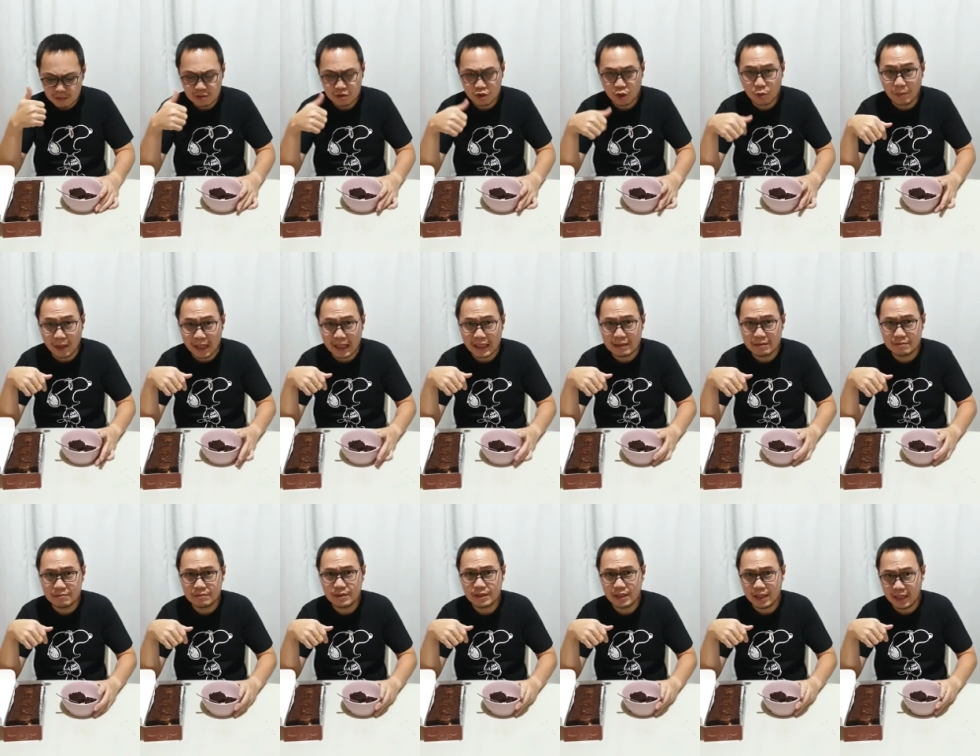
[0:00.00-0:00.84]
cobain,
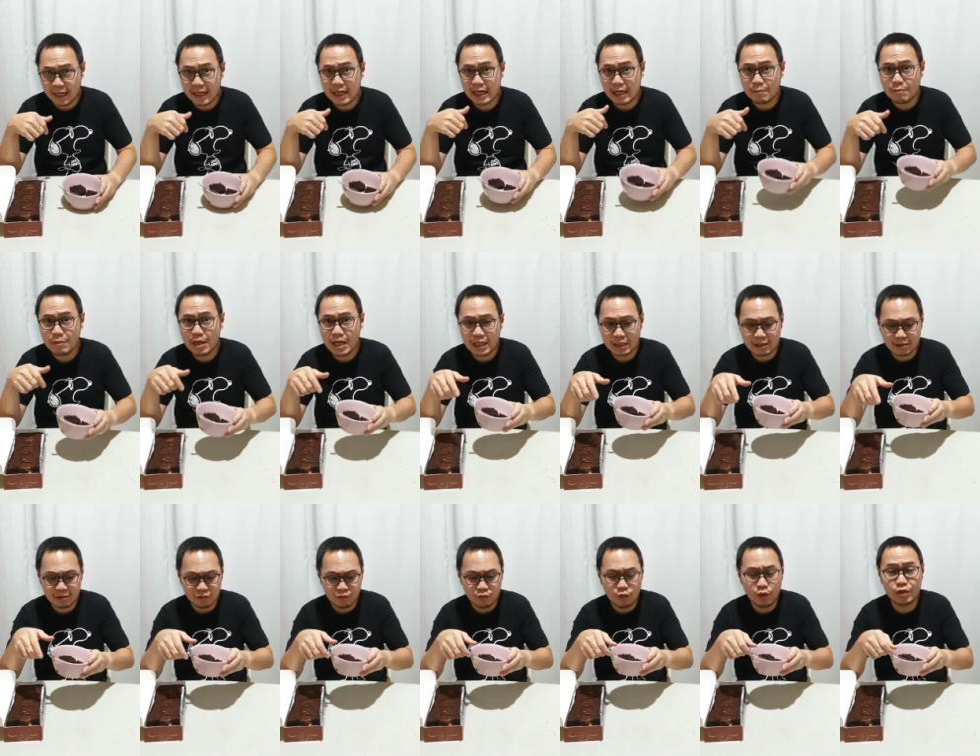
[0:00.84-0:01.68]
enak banget,
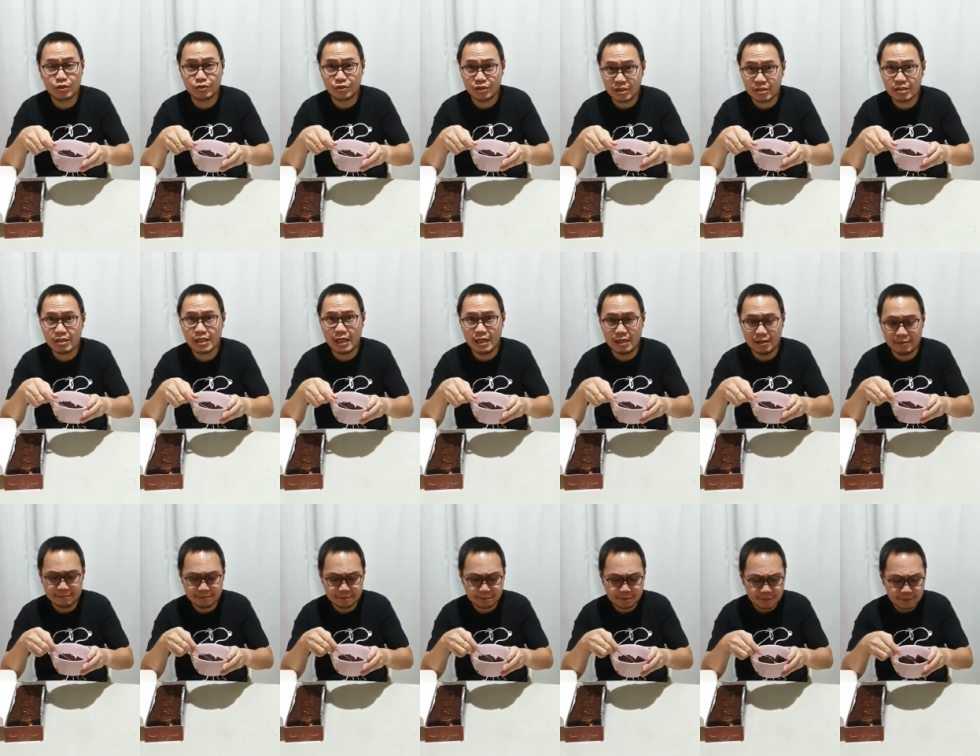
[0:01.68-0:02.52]
worth it lah.
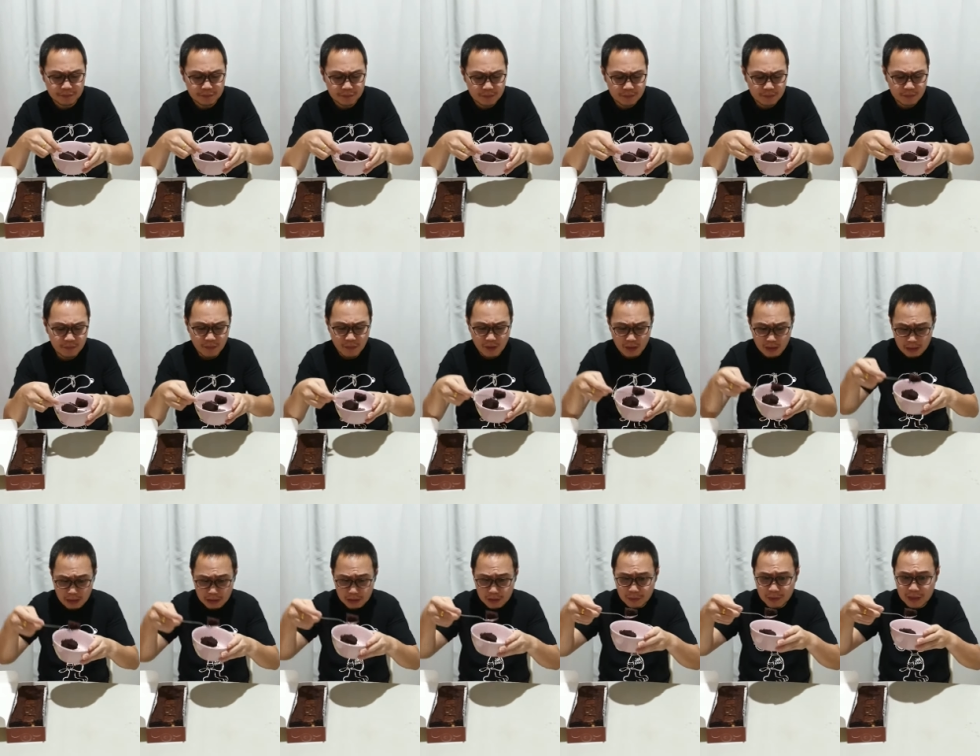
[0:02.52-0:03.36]

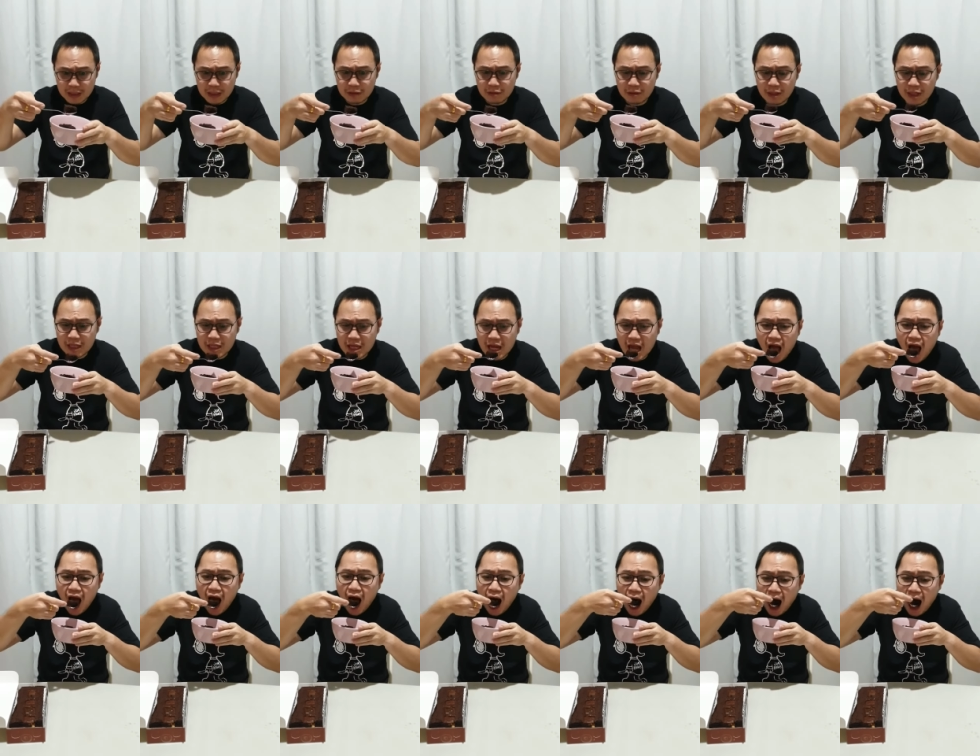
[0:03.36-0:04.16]
Nah, coba satu lagi ya.